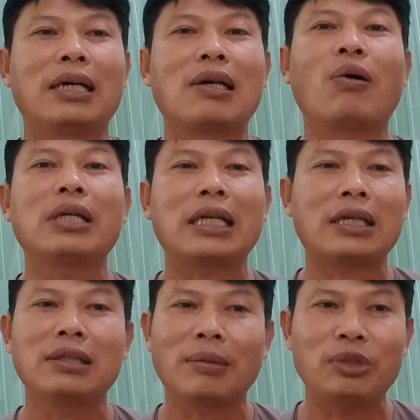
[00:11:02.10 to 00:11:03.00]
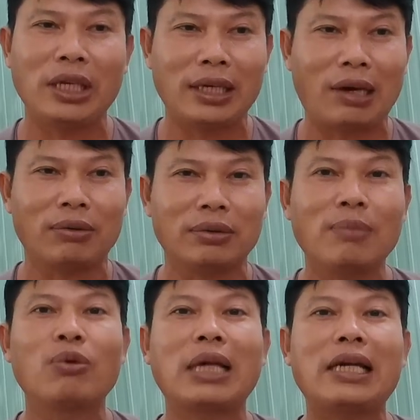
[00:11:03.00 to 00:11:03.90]
đất nước Campuchia đâu. Nó muốn lấy đất
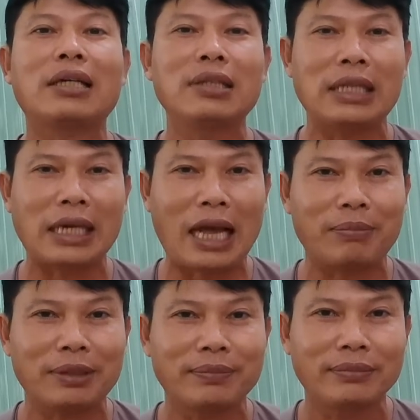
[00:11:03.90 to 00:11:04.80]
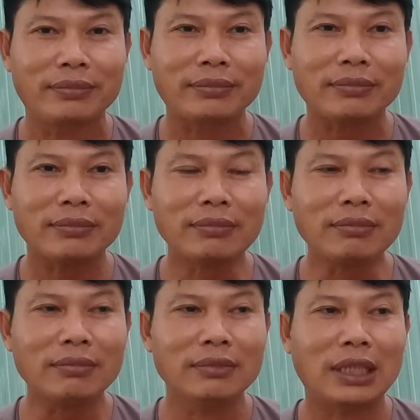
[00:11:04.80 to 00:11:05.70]
nước Việt Nam đó. Thành
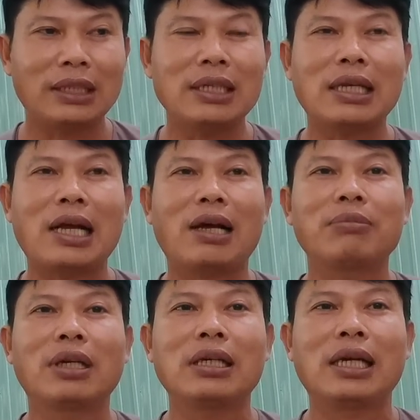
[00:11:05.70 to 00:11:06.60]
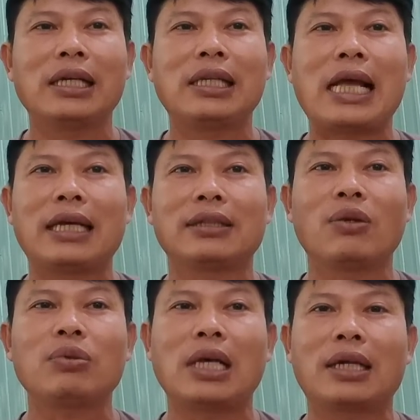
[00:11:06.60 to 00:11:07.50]
thử ra ông nói hay vàng chú trệt
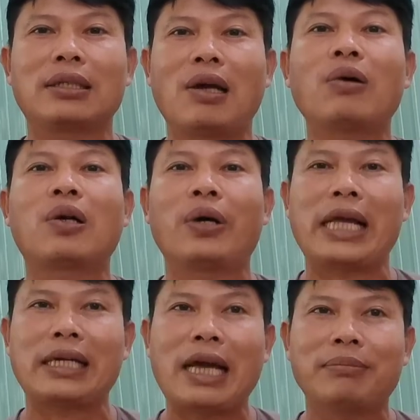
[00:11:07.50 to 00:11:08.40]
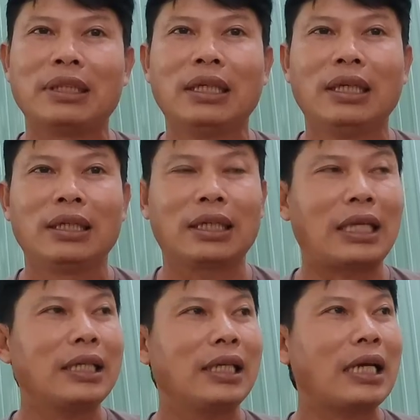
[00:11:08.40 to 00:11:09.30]
đổi còi An Nam là tại vì đất nước
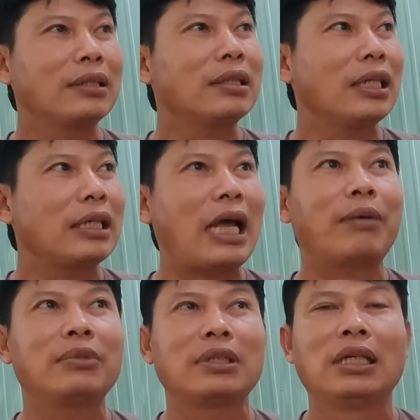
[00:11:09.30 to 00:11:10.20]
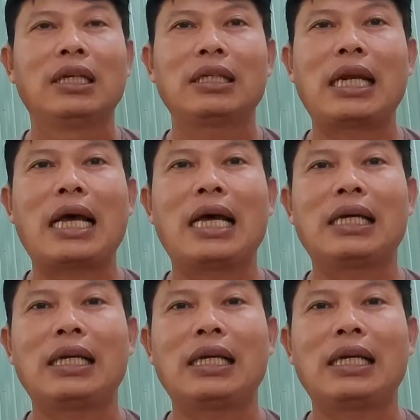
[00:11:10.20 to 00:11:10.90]
Việt Nam là là